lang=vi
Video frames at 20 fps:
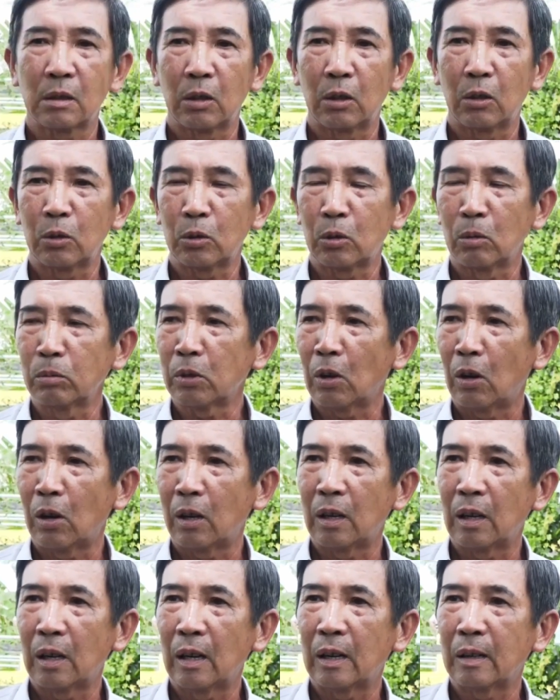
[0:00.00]
của chúng
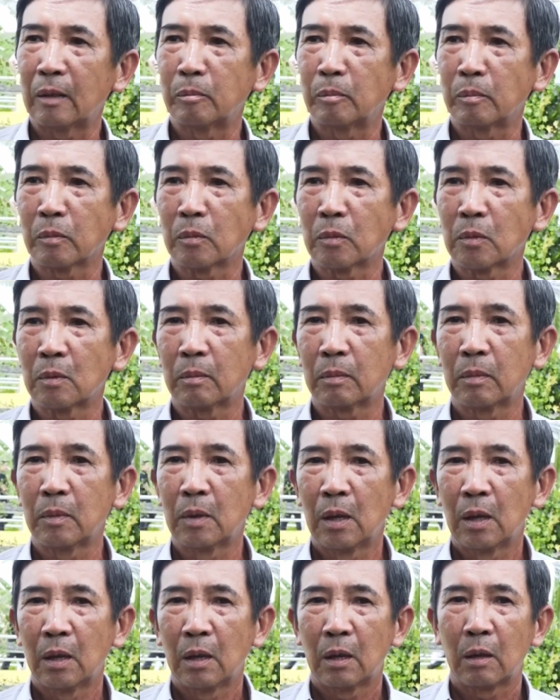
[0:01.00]
tôi um,
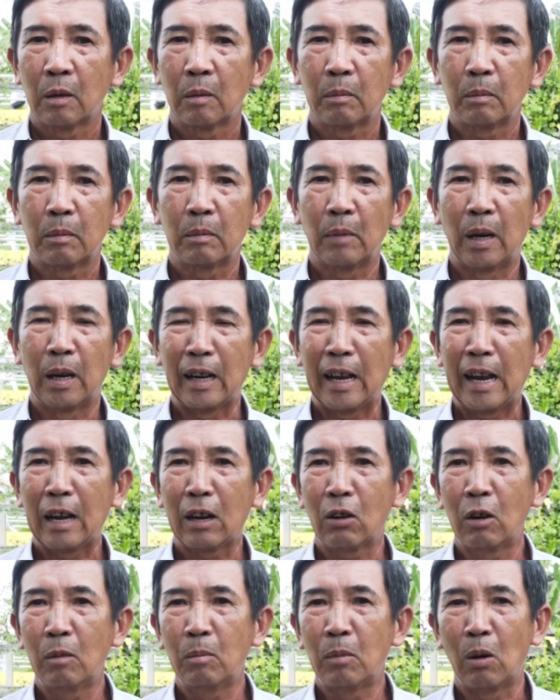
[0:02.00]
bề
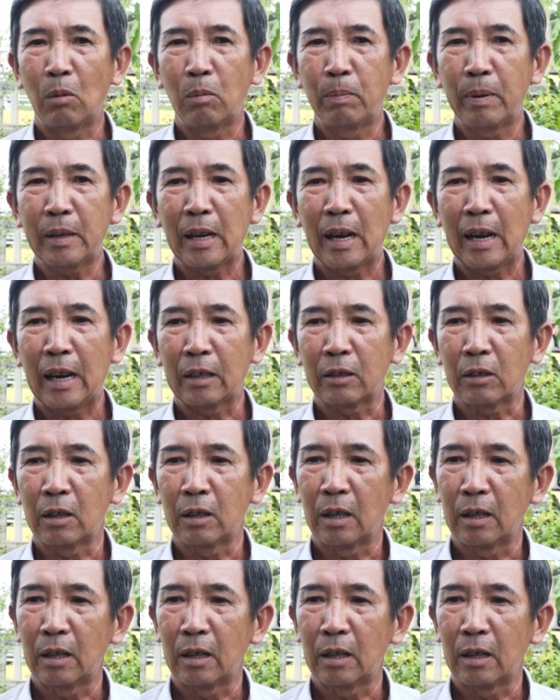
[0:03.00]
ngang có một hai cho